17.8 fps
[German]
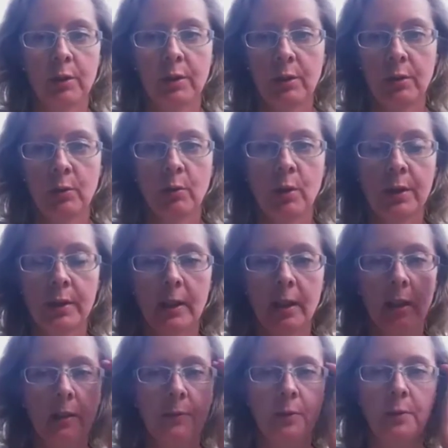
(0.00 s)
In den
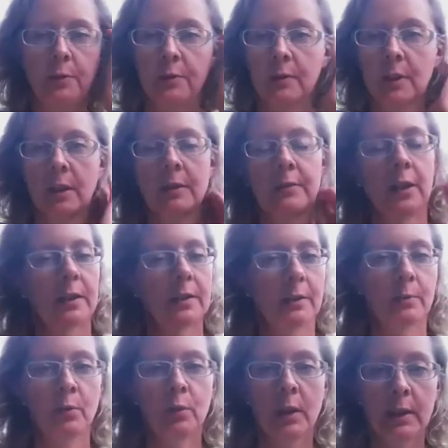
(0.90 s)
USA wird
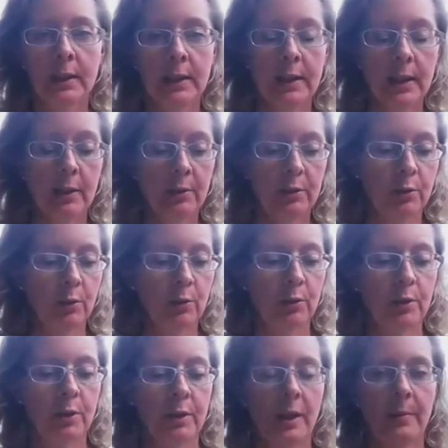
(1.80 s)
teilweise monatlich ausgeschüttet,